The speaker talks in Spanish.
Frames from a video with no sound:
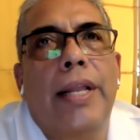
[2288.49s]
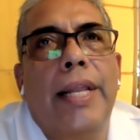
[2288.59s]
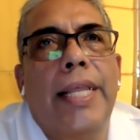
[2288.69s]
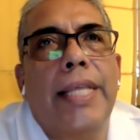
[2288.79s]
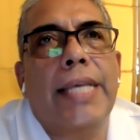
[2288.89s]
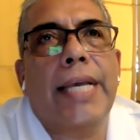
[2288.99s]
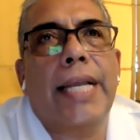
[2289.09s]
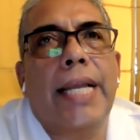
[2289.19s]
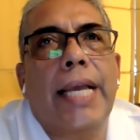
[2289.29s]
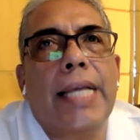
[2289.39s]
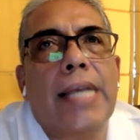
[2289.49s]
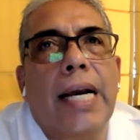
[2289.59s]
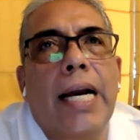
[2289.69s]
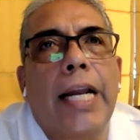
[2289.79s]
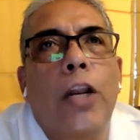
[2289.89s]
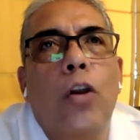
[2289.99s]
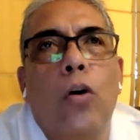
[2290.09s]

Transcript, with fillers: le dice que le hay que sacar el